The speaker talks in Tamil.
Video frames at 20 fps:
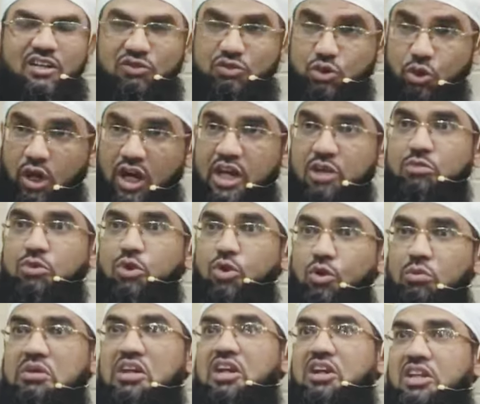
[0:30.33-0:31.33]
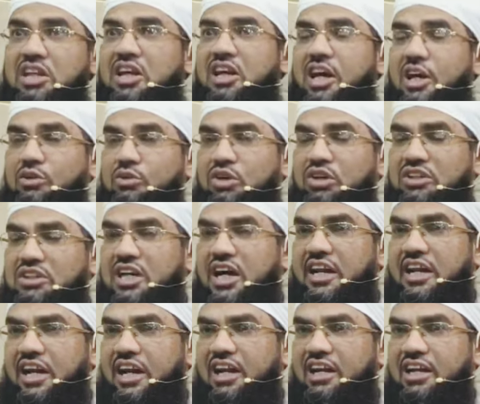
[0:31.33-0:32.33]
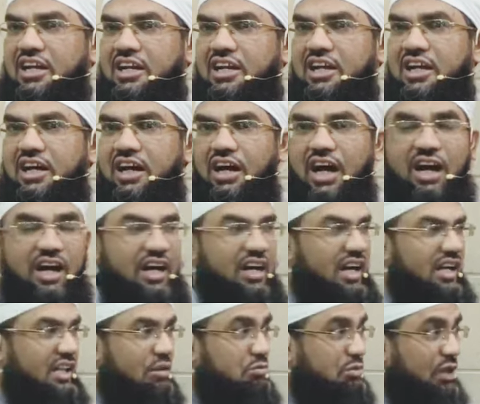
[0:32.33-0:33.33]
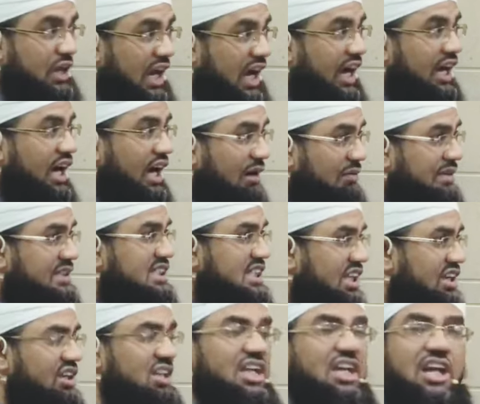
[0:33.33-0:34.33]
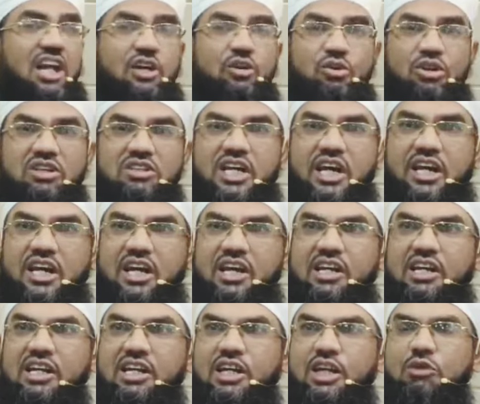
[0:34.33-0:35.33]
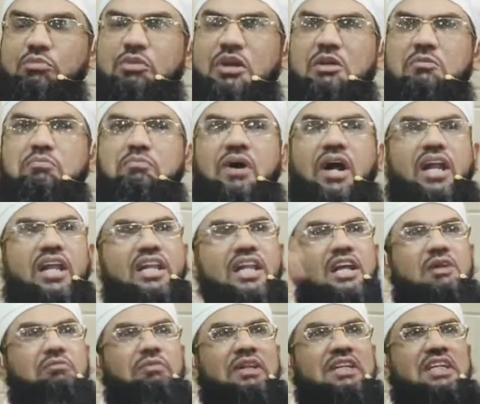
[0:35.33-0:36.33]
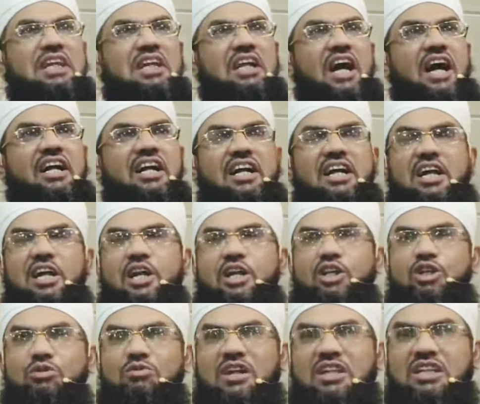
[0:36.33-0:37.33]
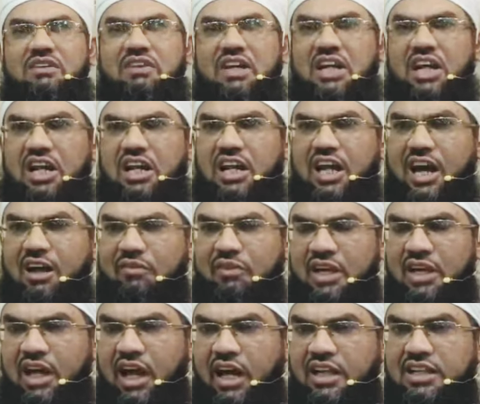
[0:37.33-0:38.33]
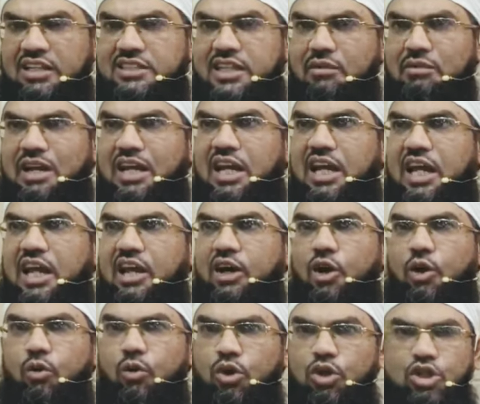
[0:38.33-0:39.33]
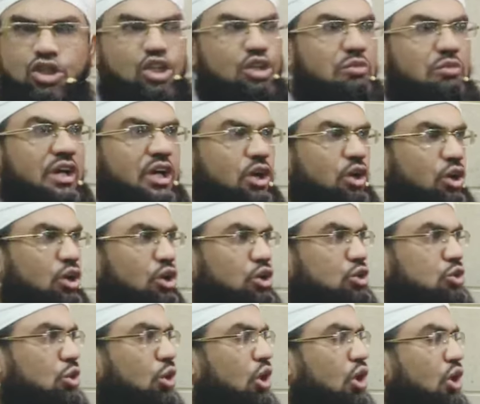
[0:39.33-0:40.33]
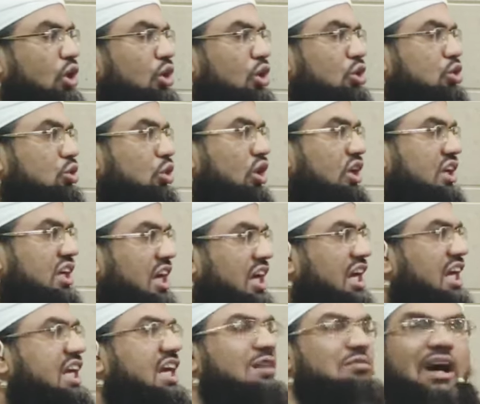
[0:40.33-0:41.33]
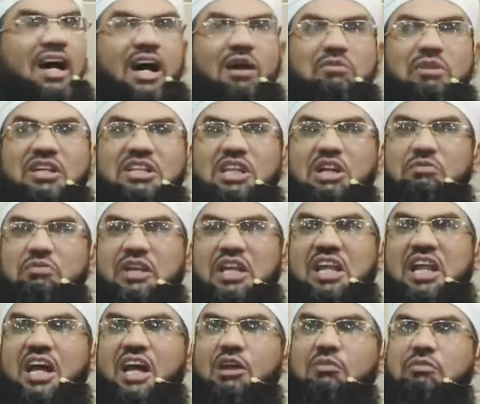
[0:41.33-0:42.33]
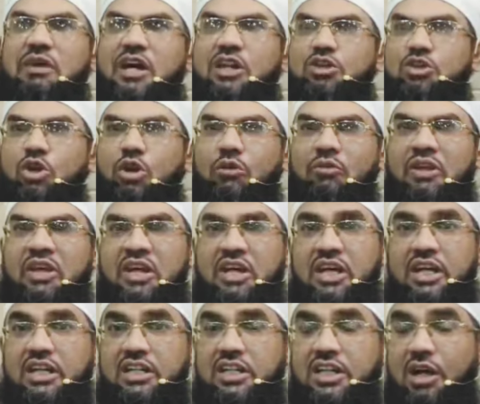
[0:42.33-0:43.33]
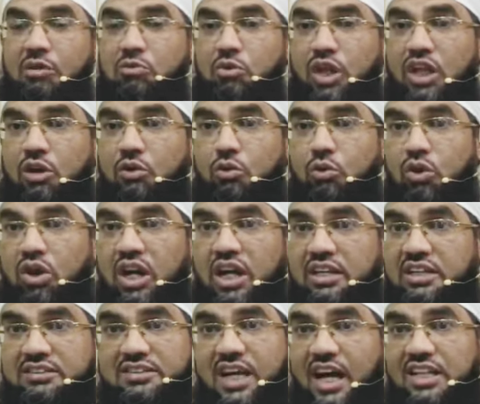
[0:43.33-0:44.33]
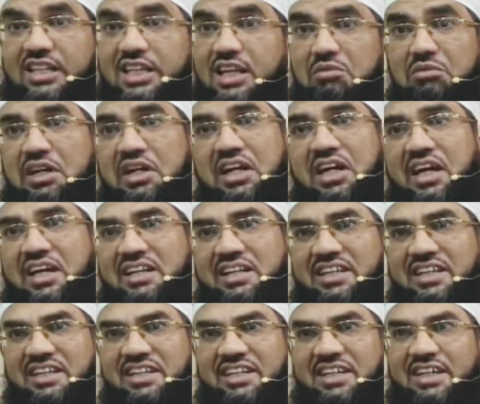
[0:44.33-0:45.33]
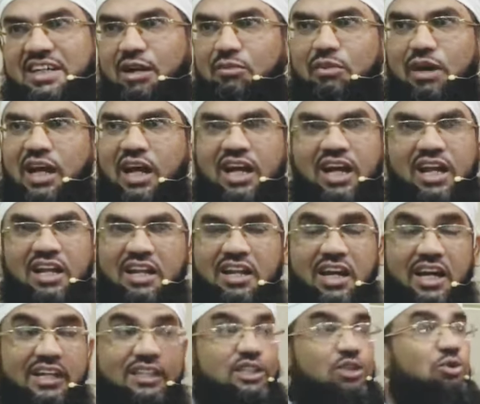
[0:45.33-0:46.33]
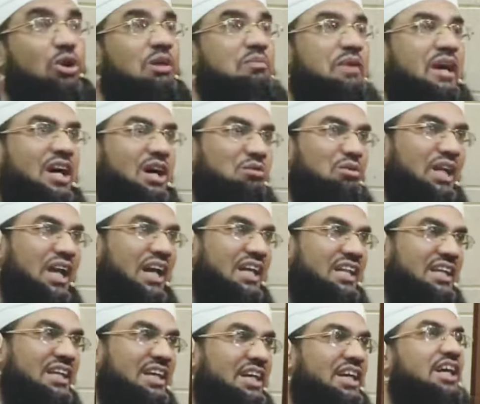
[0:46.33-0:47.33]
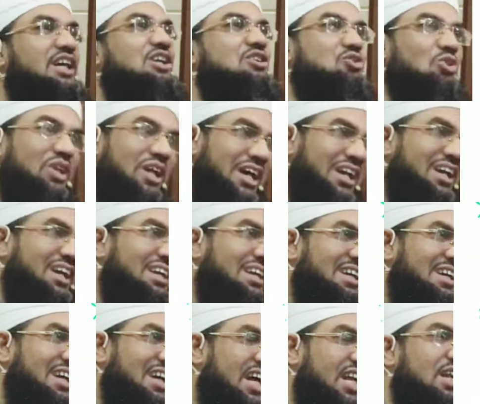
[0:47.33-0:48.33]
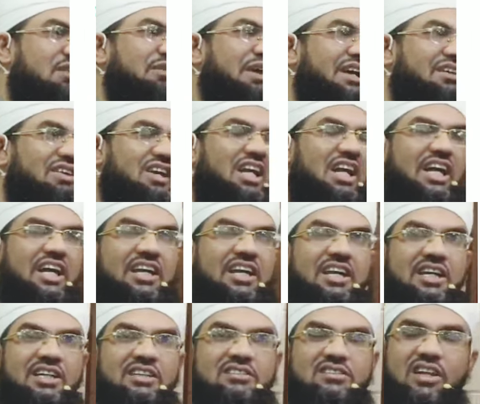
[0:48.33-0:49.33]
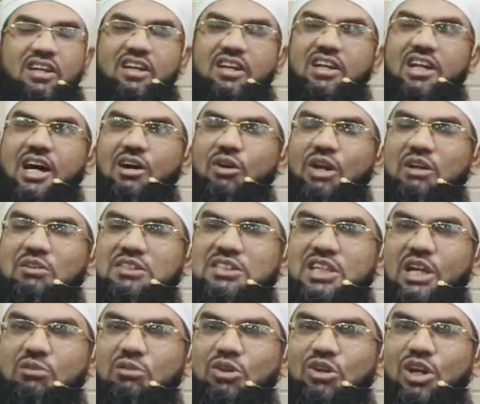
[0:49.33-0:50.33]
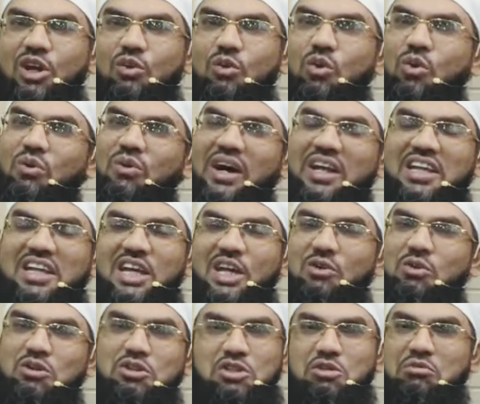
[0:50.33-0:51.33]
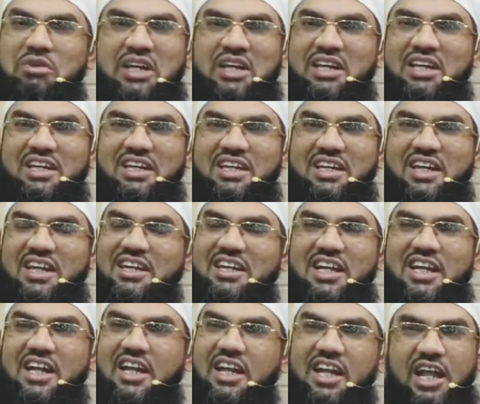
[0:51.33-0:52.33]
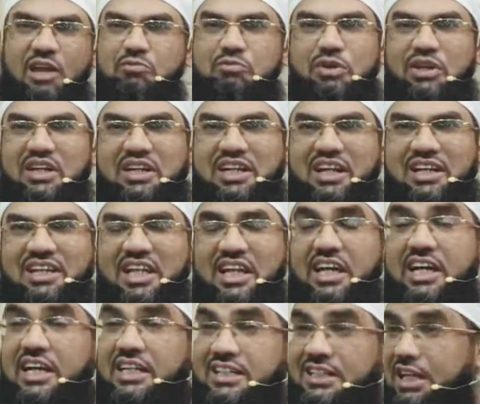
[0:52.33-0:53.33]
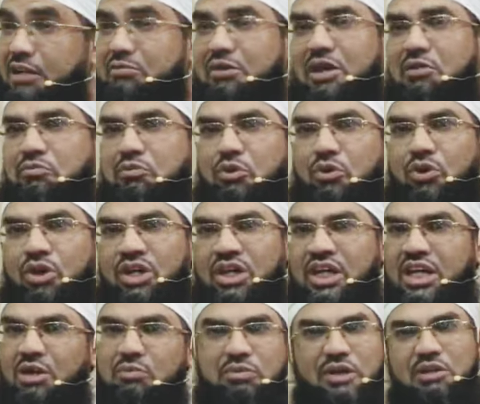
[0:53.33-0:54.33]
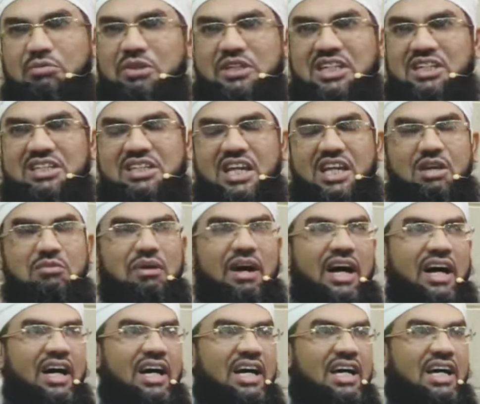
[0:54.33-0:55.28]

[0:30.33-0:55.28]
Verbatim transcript: சுஹைப் ரூமி ரலியல்லானு இருந்தார்கள் பிலால் ஹபஷி ரலியலானு இருந்தார்கள் இப்படி பலதரப்பட்ட நாடுகளில் இருந்து வந்தவர்கள் எல்லாம் அந்த சபையிலே ஒற்றுமையோடு தோளோடு தோல் நெருக்கமாக அமர்ந்திருப்பதை நாங்கள் பார்த்தோம் இது நம்முடைய ஊர்ல அது சாத்தியமே கிடையாது நம்மளால் அதை நினைச்சு கூட பார்க்க முடியாது என்று சொன்னார்கள் கண்ணியமானவர்களே சல்லல்லாஹ் அலிவசலம் அவர்கள் உருவாக்கிய ஒற்றுமை என்ற இணைப்பு இருக்கிறதே கட்டமைப்பு எப்படிப்பட்டது தெரியுமா